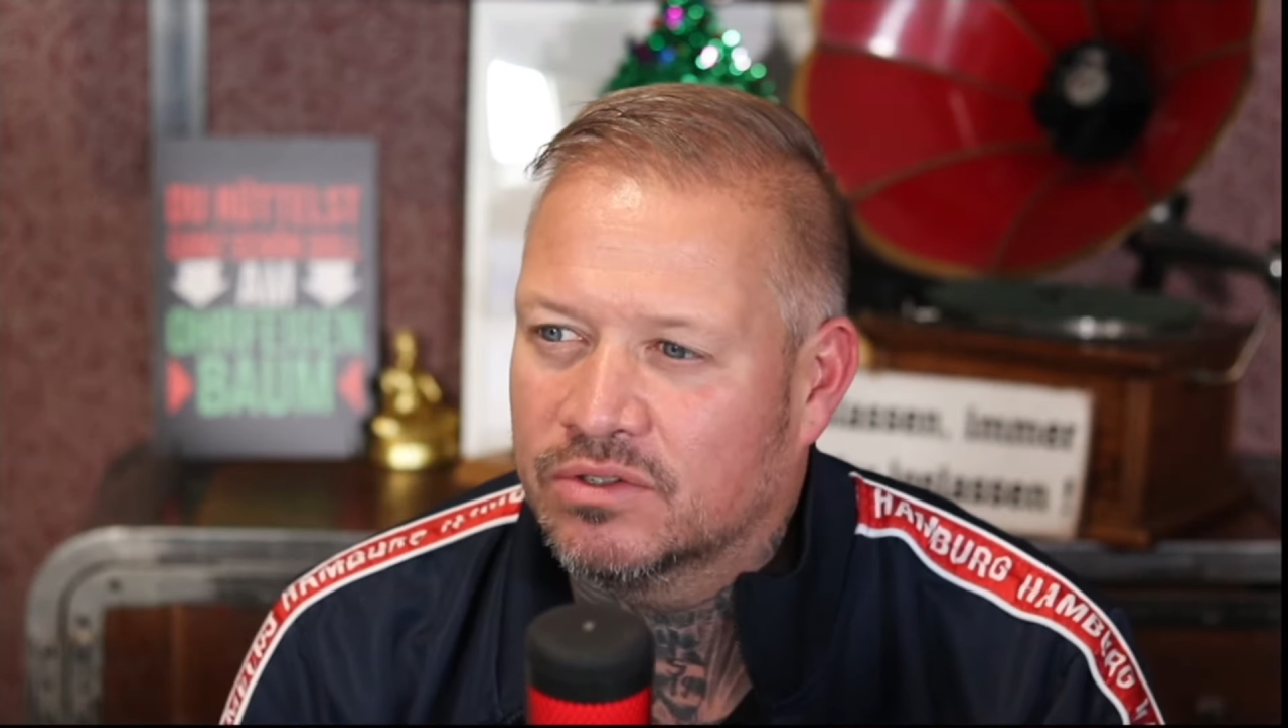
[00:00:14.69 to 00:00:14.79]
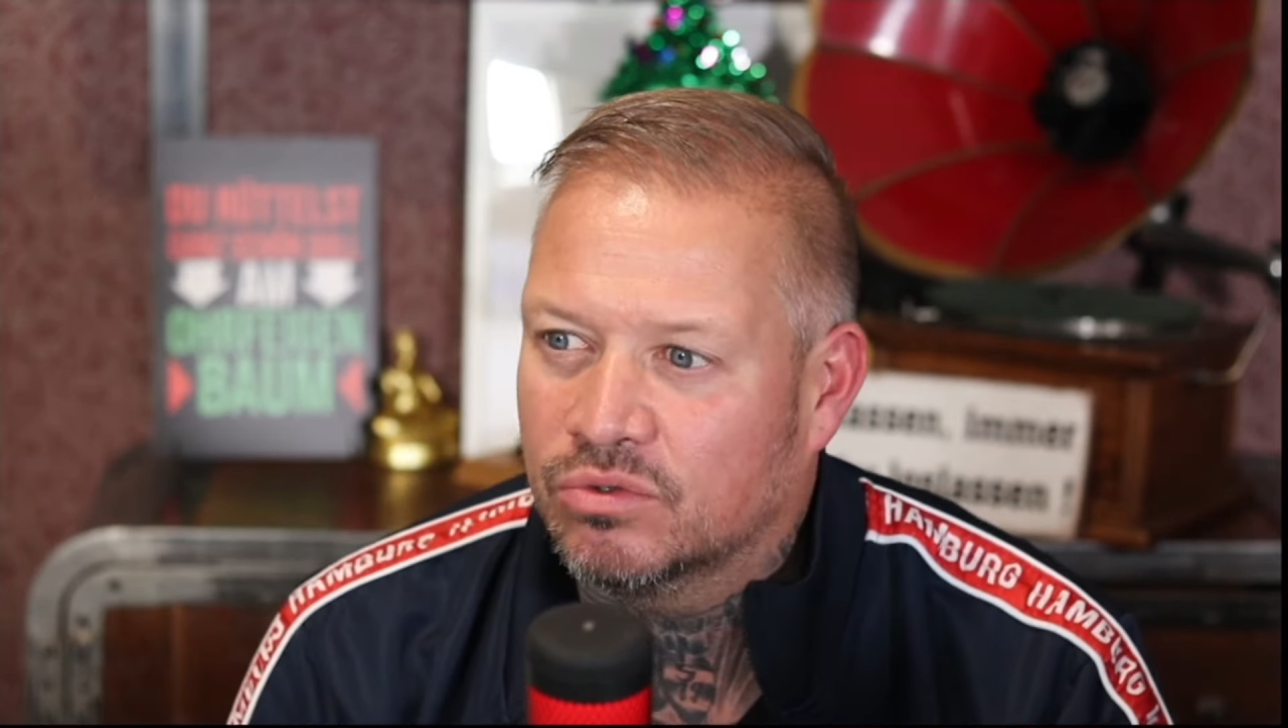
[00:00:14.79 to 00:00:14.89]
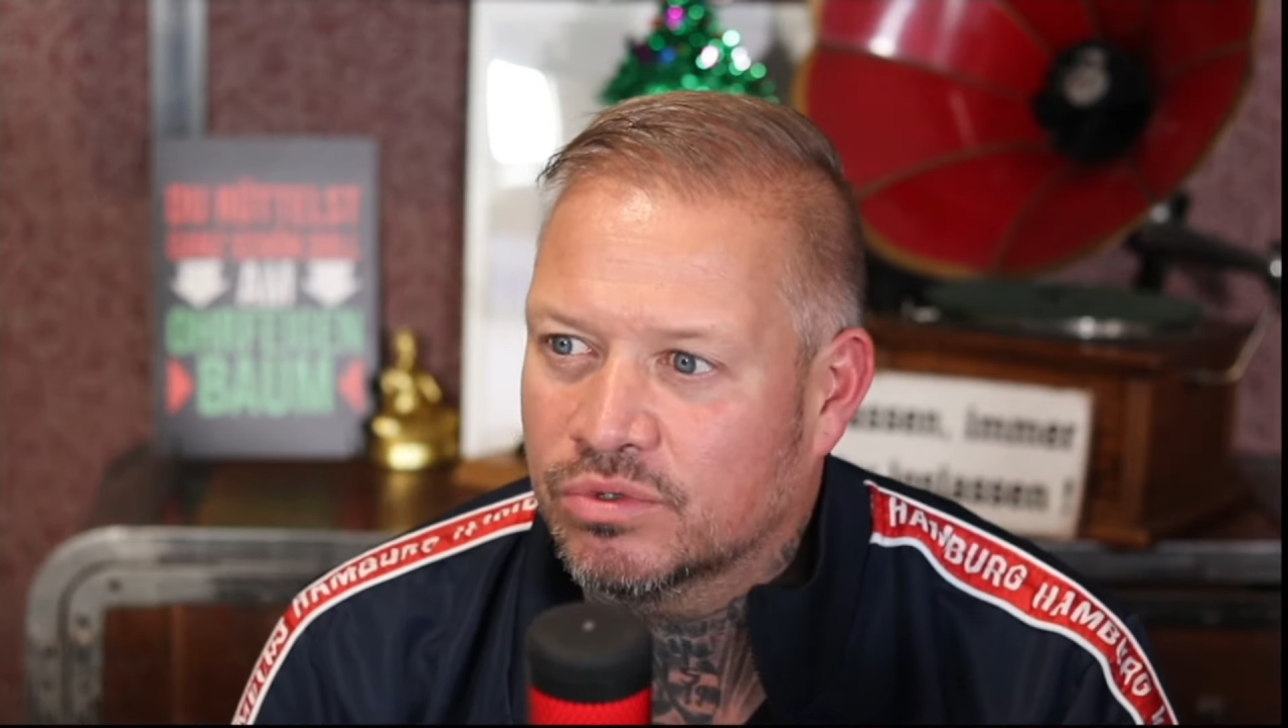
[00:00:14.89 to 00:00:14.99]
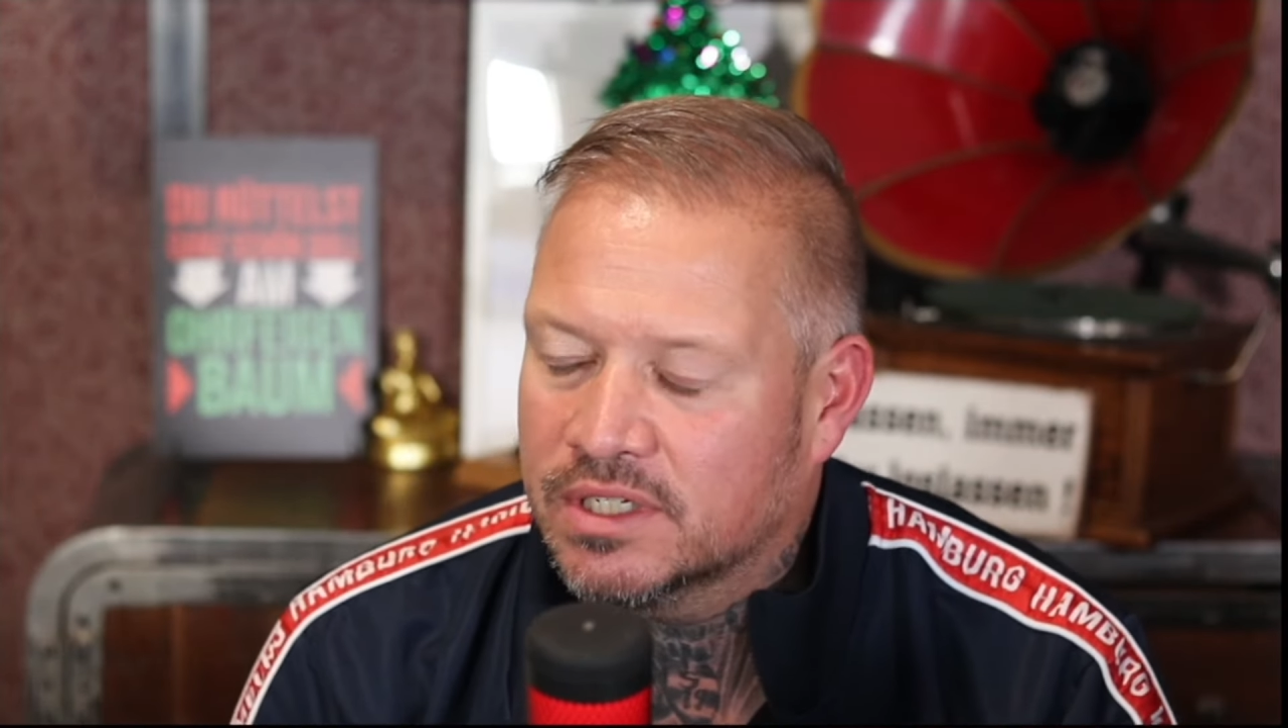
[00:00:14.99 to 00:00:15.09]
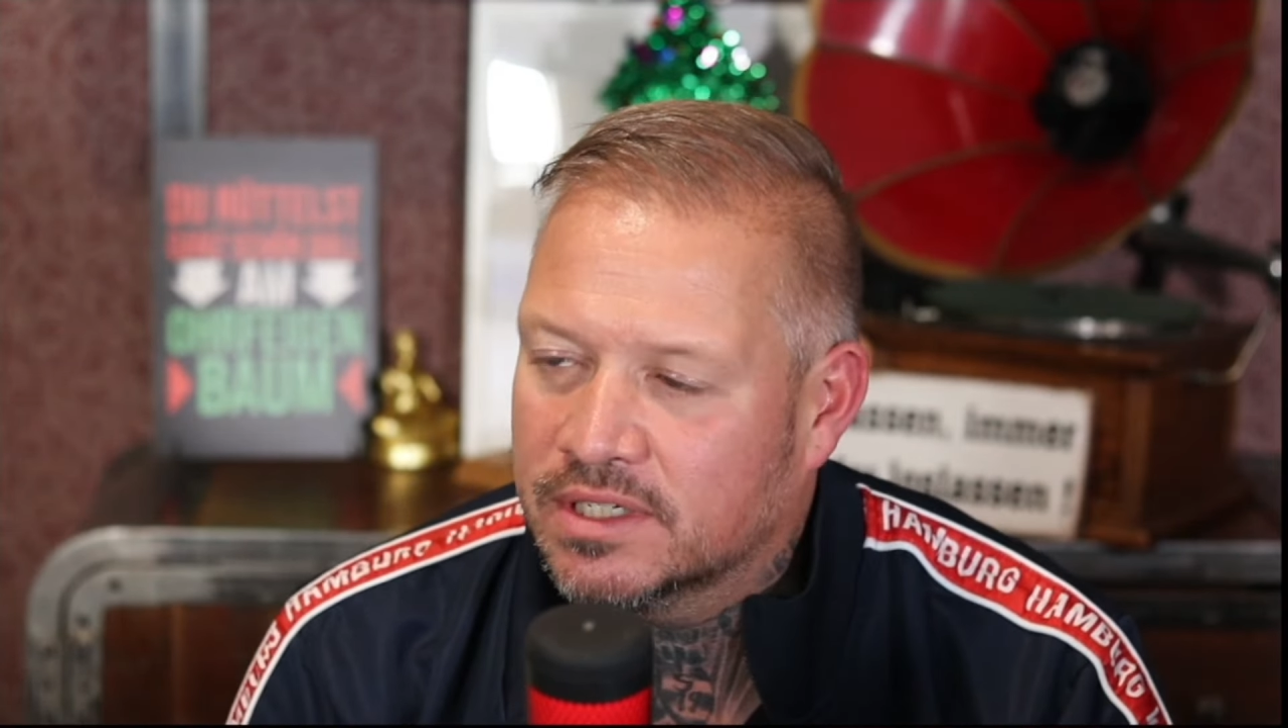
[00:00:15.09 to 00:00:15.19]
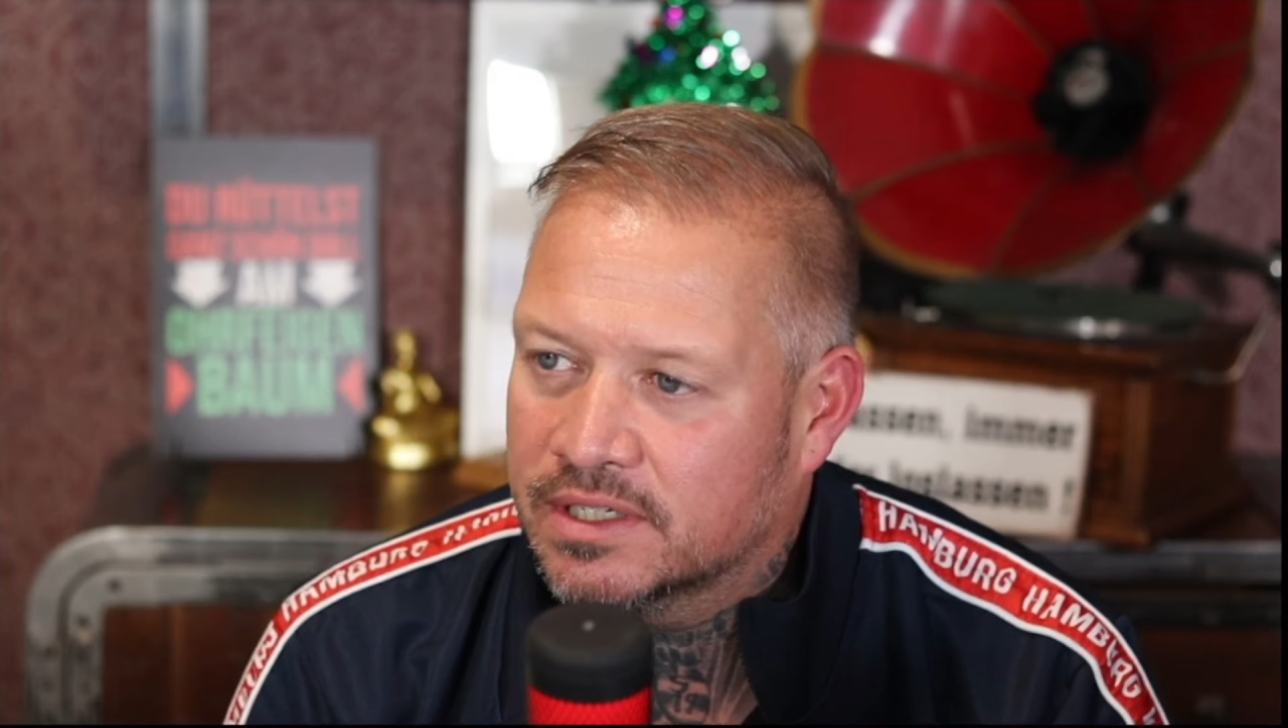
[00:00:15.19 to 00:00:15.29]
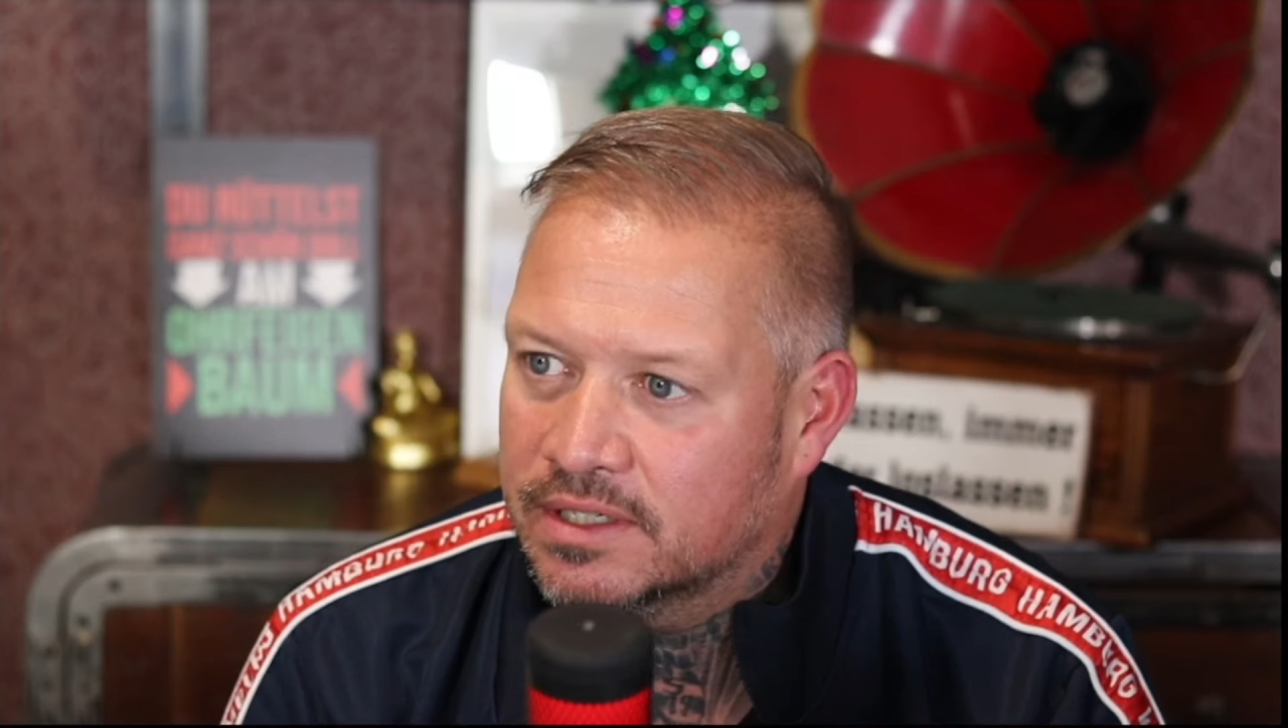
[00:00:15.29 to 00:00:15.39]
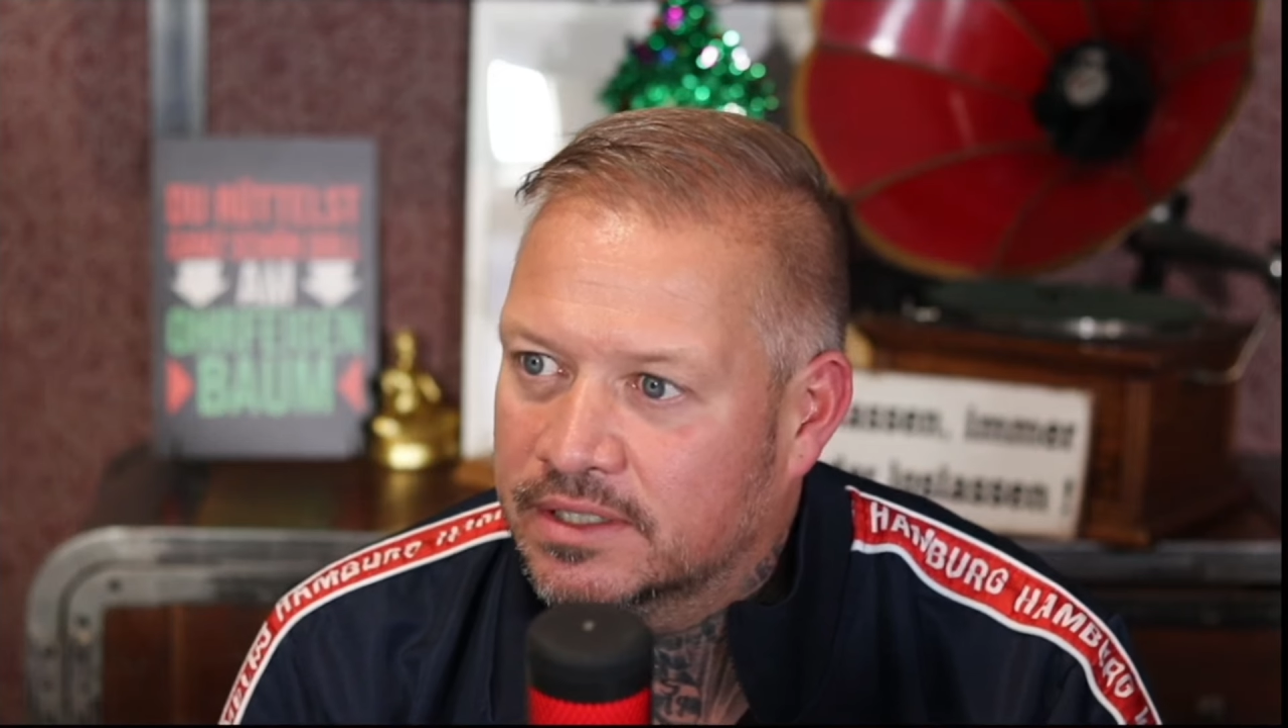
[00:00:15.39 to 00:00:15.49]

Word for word: großer,